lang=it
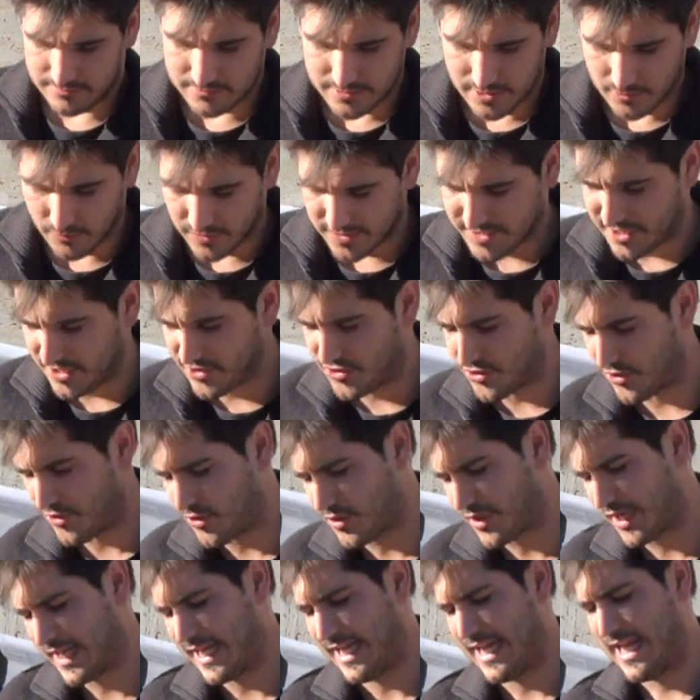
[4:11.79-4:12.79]
di questi
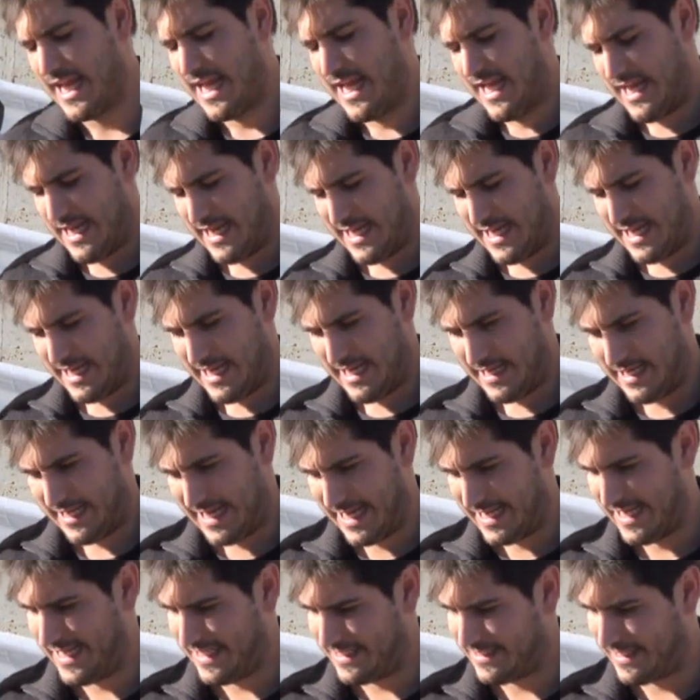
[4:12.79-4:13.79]
giorni eh,
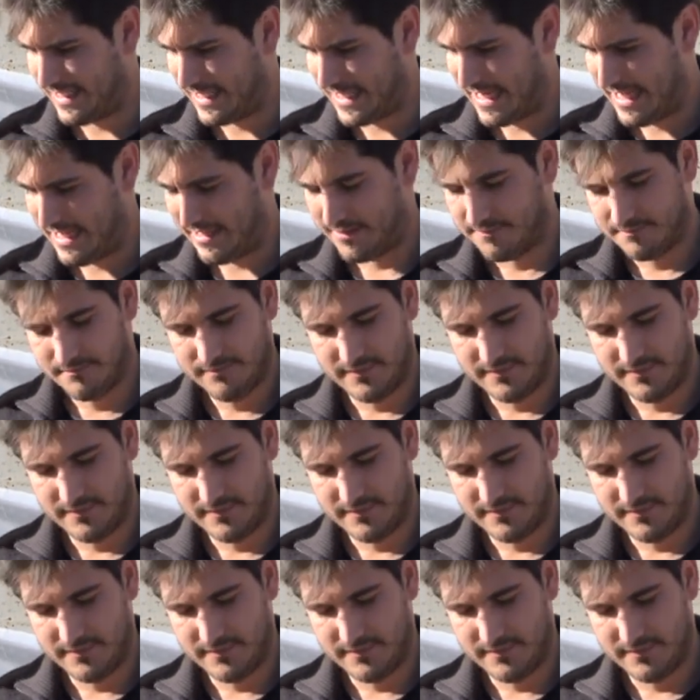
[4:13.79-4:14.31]
la lettera